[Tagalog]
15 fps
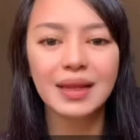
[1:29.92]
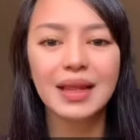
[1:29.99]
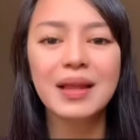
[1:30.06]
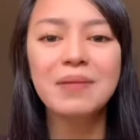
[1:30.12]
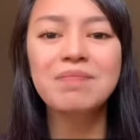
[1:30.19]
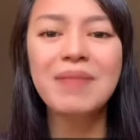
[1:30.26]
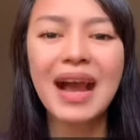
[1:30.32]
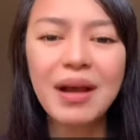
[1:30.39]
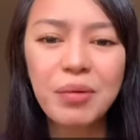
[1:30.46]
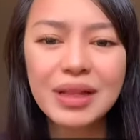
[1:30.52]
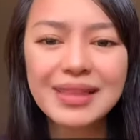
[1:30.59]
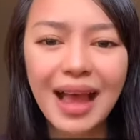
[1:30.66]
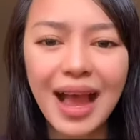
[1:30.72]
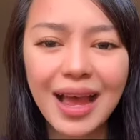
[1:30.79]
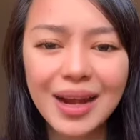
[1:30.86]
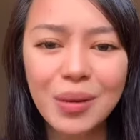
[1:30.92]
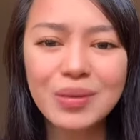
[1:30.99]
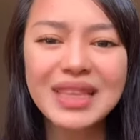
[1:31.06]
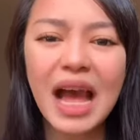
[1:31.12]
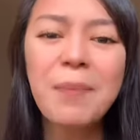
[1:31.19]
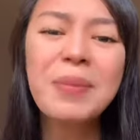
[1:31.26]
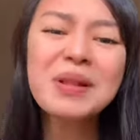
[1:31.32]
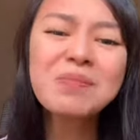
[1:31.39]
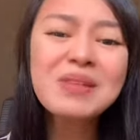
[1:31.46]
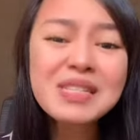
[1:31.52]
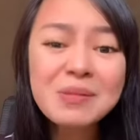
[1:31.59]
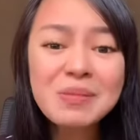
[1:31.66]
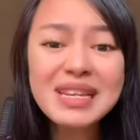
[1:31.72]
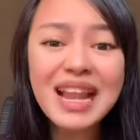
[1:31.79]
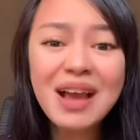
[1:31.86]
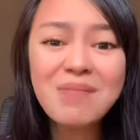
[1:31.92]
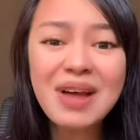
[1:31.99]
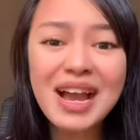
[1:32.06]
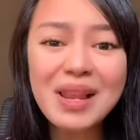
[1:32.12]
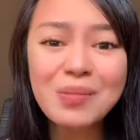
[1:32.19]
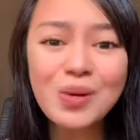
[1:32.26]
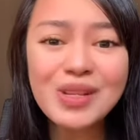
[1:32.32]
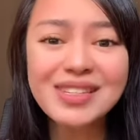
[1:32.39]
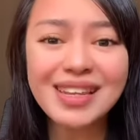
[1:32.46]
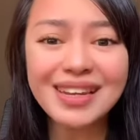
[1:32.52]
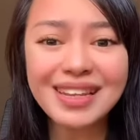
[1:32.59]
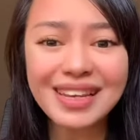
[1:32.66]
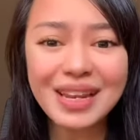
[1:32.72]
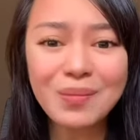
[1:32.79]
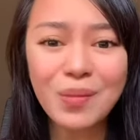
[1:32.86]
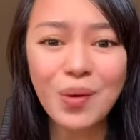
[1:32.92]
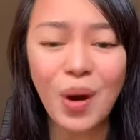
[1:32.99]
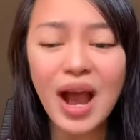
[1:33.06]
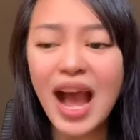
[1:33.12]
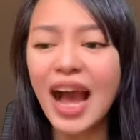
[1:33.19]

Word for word: Bawat araw, dapat mas minamahal mo yung sarili mo